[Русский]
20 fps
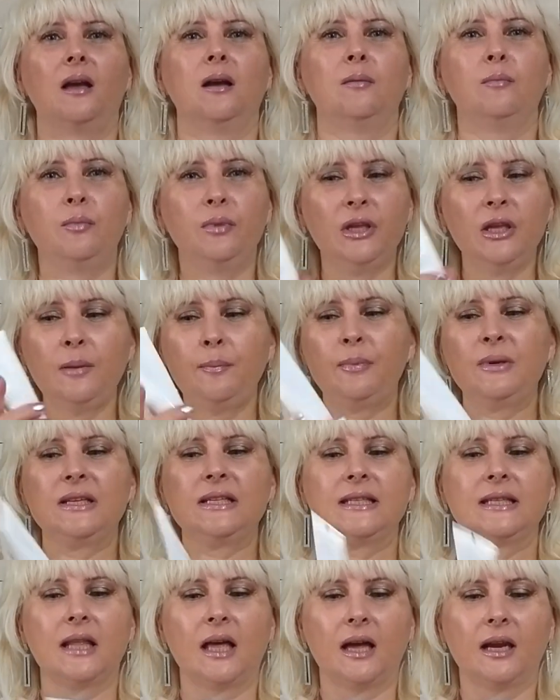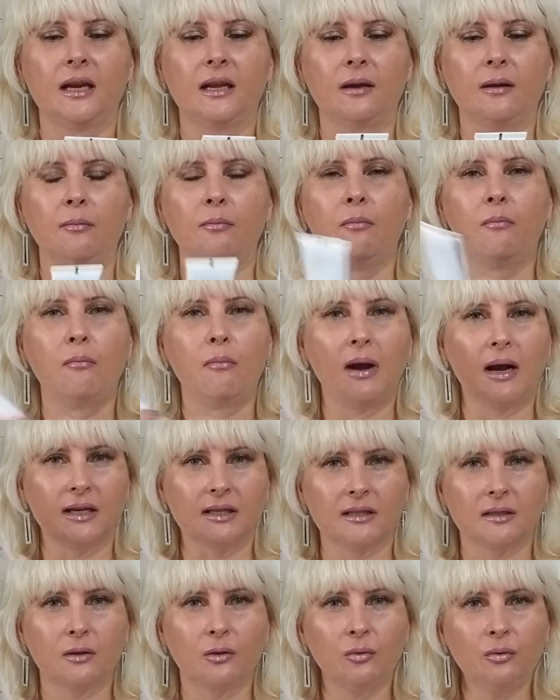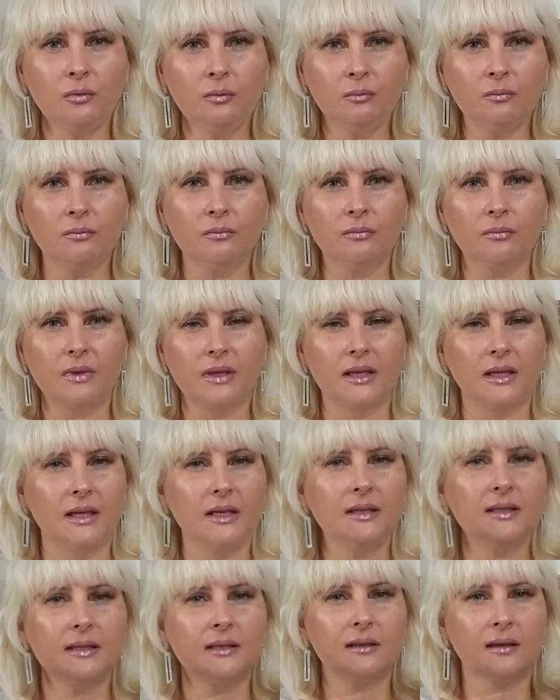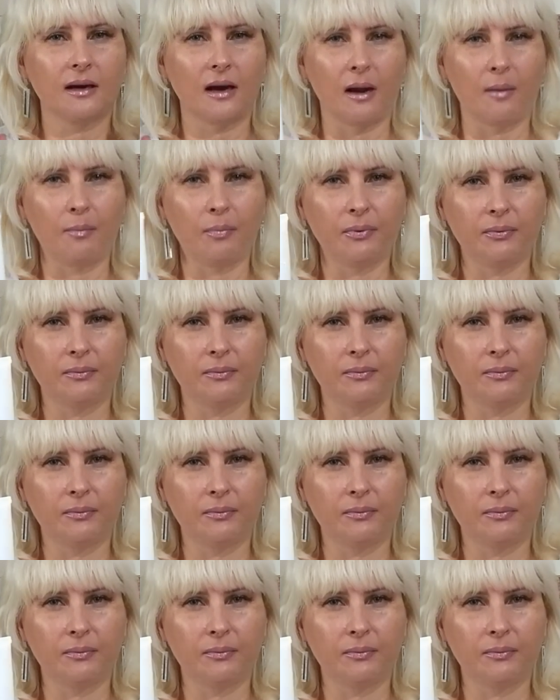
Мне прислали маску и скраб.